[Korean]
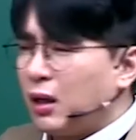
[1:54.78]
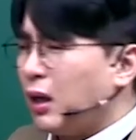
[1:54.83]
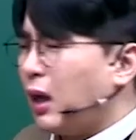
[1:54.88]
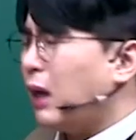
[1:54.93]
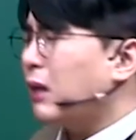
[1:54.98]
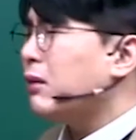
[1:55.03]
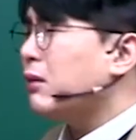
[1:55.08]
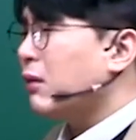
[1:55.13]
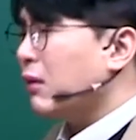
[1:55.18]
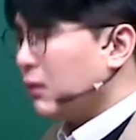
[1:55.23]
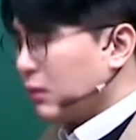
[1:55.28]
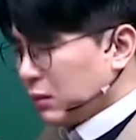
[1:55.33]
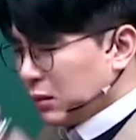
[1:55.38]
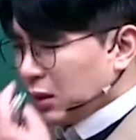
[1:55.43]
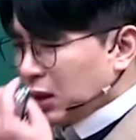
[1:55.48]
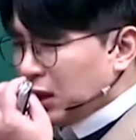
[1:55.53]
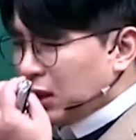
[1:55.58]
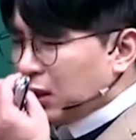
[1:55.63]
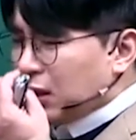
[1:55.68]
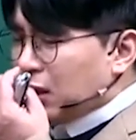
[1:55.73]
안녕.
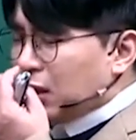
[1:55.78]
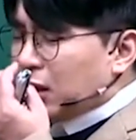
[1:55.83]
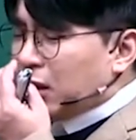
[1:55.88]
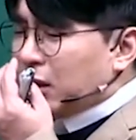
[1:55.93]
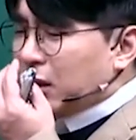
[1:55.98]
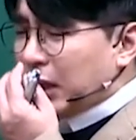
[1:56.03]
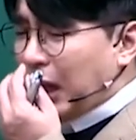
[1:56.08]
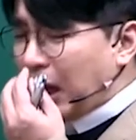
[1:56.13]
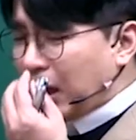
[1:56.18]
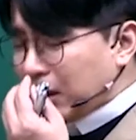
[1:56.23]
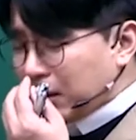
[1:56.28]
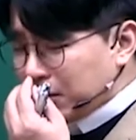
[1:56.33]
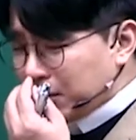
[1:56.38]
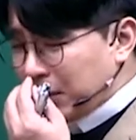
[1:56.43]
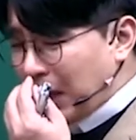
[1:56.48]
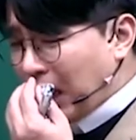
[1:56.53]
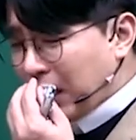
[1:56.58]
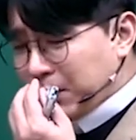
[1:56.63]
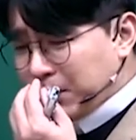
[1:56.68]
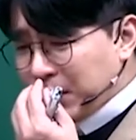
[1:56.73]
약,
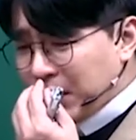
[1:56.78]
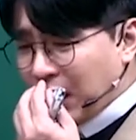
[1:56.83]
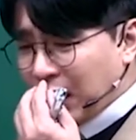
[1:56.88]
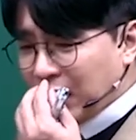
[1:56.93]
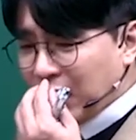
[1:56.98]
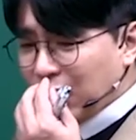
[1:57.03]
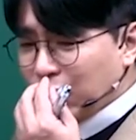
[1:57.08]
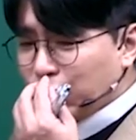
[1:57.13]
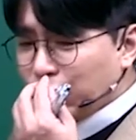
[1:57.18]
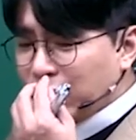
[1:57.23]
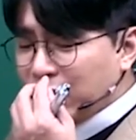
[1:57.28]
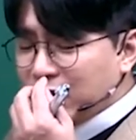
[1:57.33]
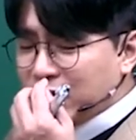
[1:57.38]
약 미안해. 우리